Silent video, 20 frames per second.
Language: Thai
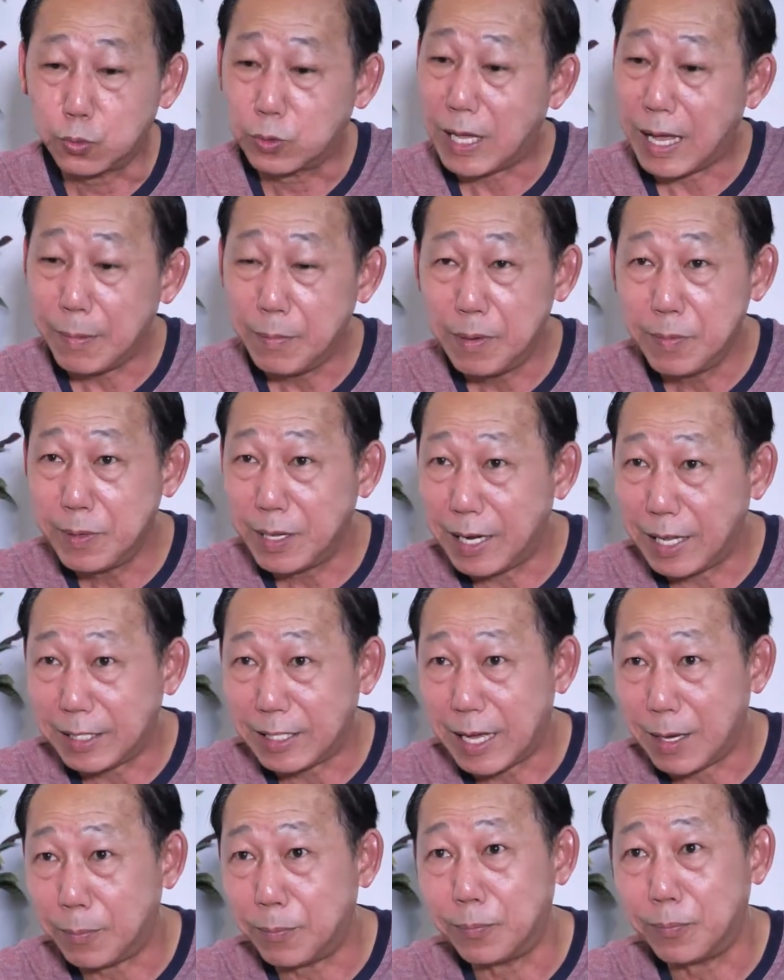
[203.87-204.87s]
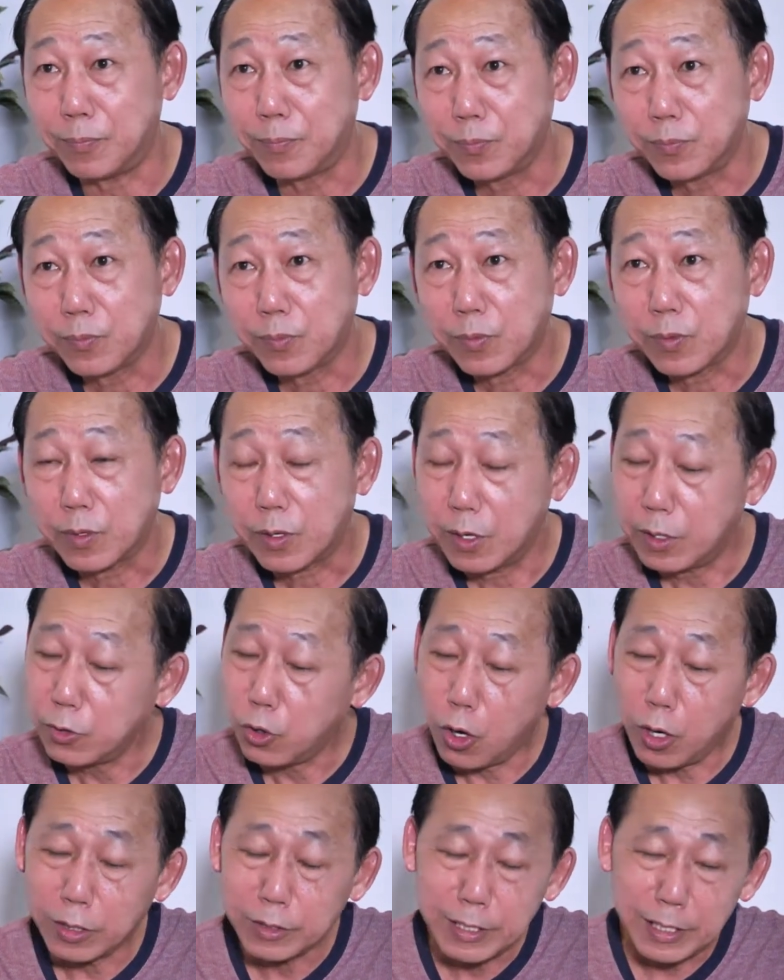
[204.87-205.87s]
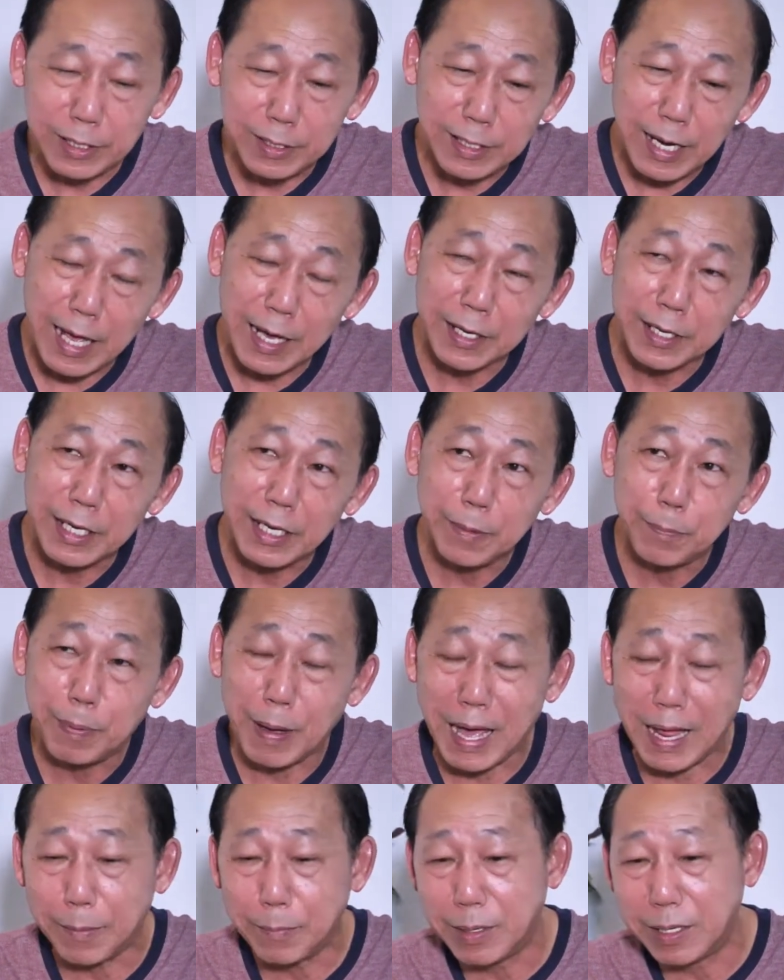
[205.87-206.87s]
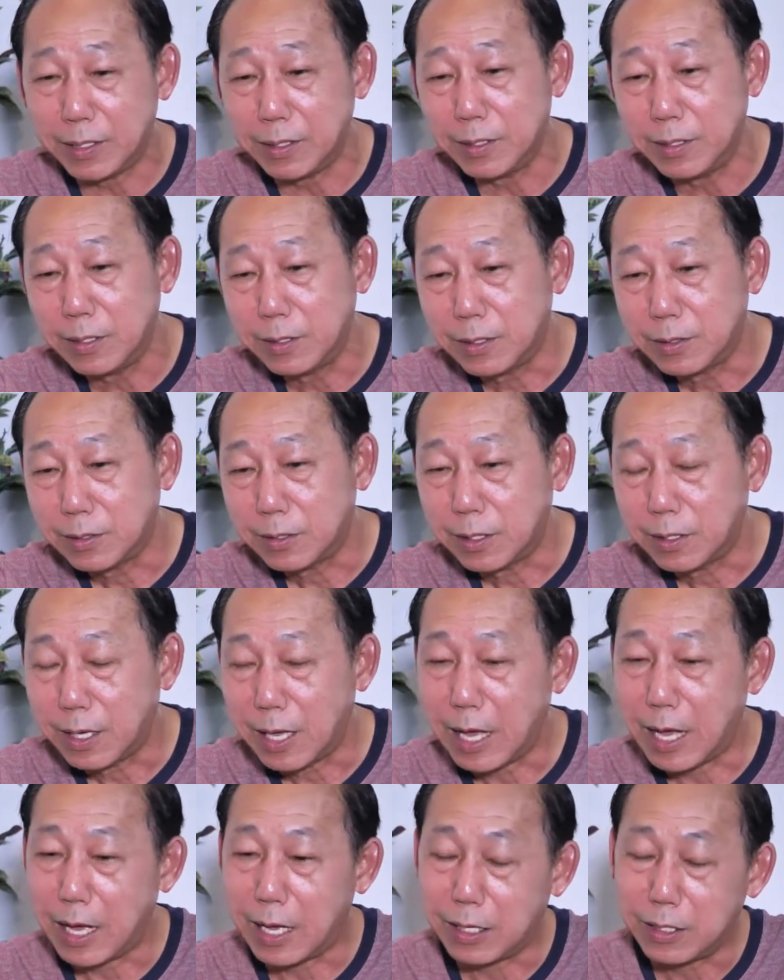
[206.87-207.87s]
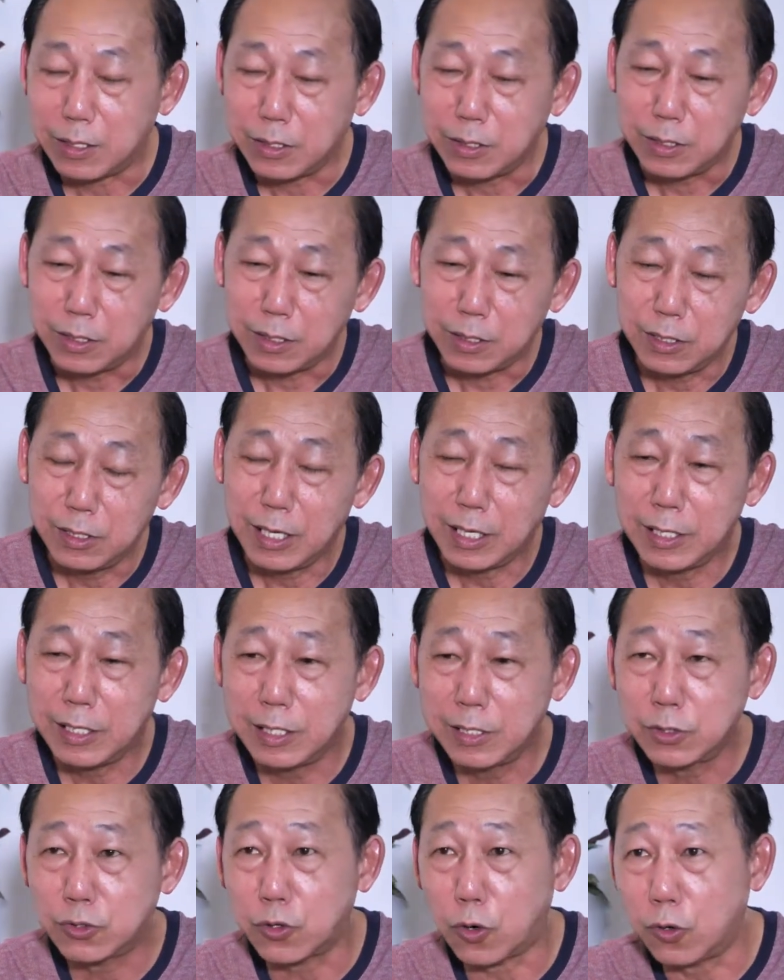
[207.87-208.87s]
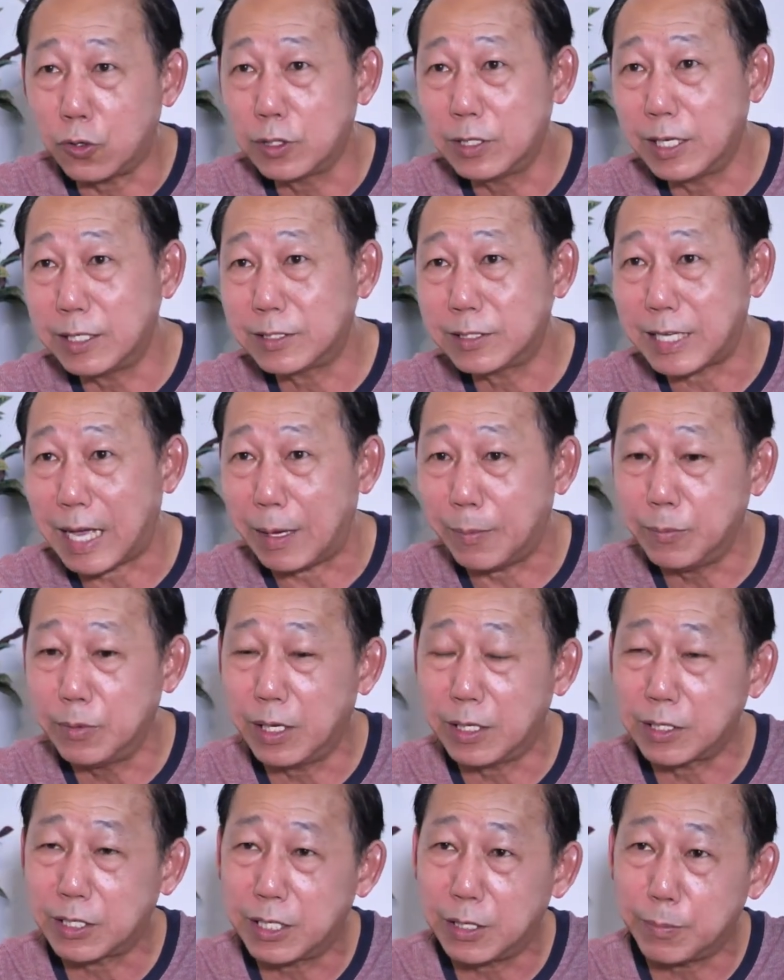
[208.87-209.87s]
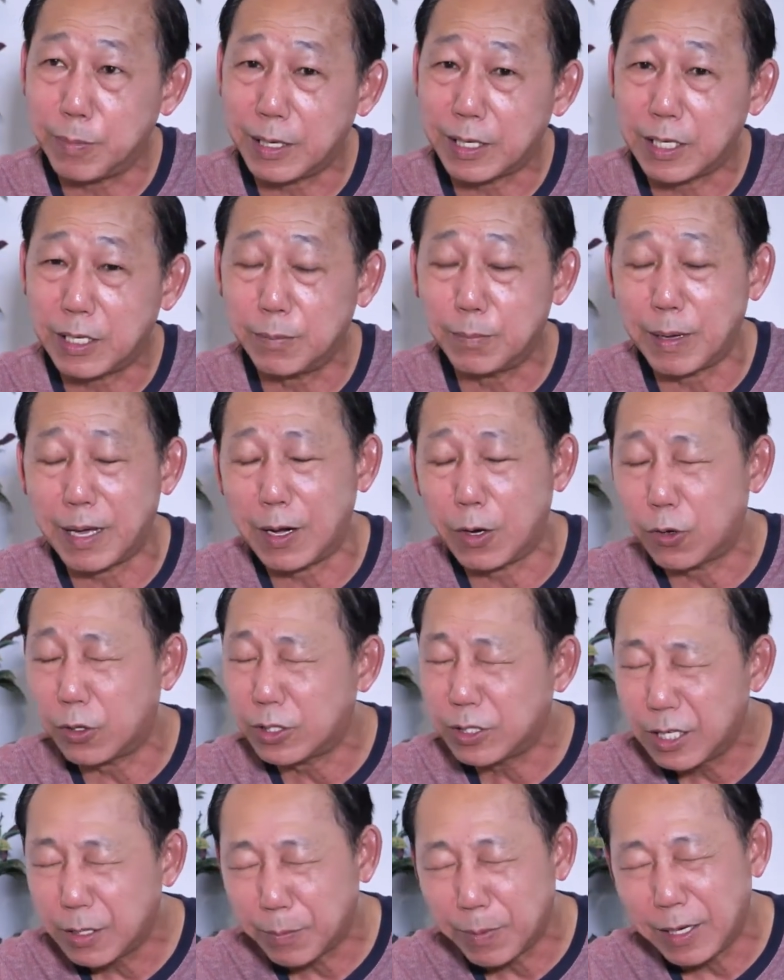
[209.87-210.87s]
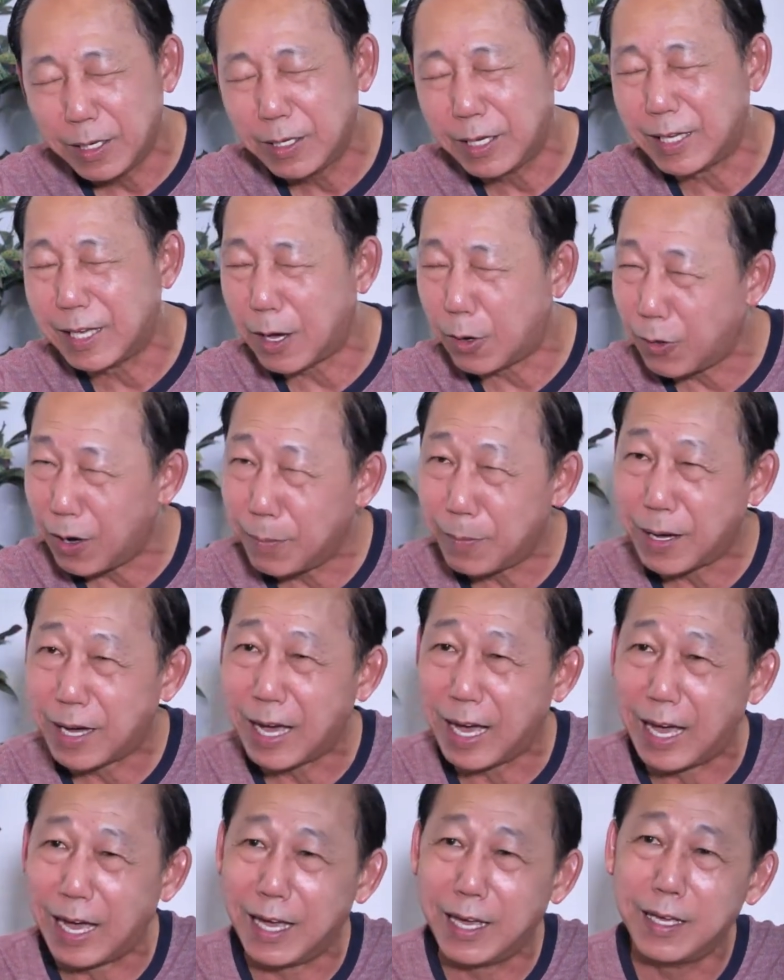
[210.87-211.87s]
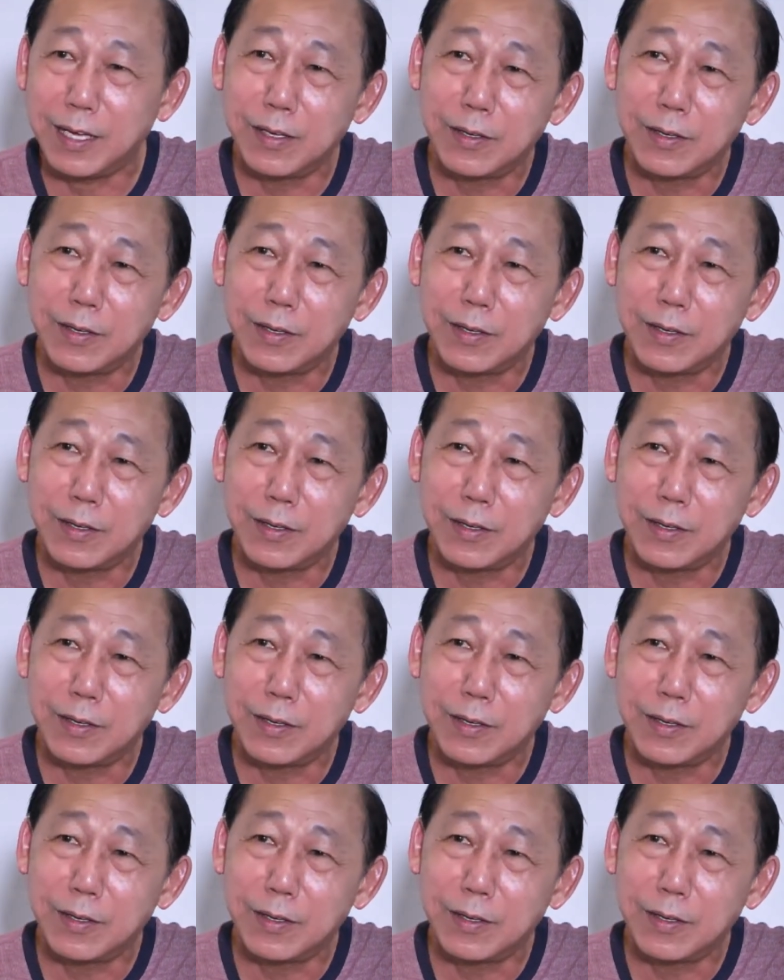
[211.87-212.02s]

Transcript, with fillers: สุดท้ายไม่มีอะไรทำก็นอนคิดนั่งคิดผ่านไปเดือนหนึ่งสองเดือนสามเดือนคิดไปคิดมาเราก็นึกไปเรื่อยเอาอะไรมาขาย